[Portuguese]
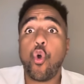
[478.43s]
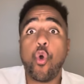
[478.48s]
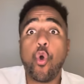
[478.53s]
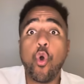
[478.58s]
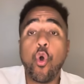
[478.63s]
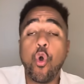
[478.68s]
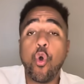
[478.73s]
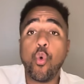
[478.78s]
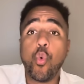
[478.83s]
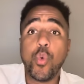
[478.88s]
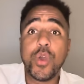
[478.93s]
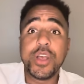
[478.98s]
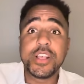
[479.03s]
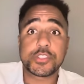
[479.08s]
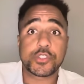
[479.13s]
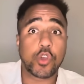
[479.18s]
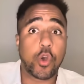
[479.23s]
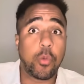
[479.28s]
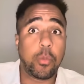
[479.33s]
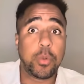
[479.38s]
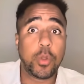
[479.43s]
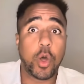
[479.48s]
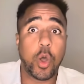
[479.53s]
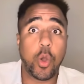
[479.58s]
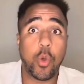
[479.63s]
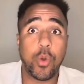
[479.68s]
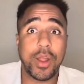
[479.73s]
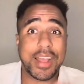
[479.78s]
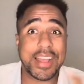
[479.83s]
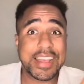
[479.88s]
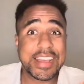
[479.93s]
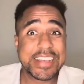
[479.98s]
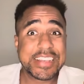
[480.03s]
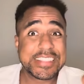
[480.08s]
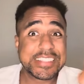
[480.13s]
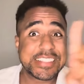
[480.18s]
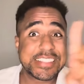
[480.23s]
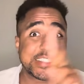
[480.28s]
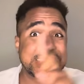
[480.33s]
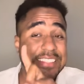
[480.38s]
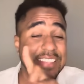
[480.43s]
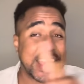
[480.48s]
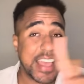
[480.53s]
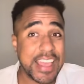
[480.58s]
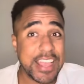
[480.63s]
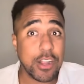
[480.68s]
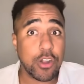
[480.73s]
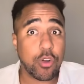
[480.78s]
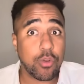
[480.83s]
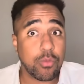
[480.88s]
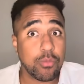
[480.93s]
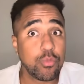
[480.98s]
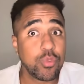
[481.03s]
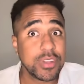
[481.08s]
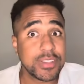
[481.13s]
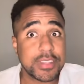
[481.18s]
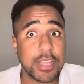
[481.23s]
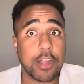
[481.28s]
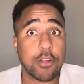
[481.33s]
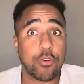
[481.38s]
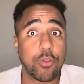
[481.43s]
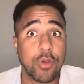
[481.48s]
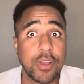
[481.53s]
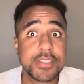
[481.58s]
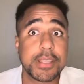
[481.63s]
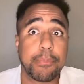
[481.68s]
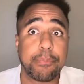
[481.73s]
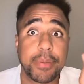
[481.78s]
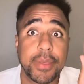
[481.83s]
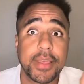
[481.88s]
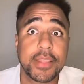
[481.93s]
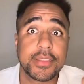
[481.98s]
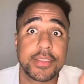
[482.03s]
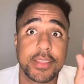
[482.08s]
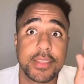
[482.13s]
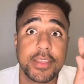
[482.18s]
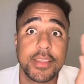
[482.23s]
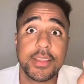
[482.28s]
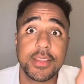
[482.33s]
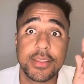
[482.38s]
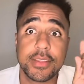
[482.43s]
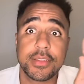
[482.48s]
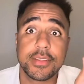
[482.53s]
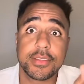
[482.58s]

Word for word: ou whistleblower sem muita coisa a perder,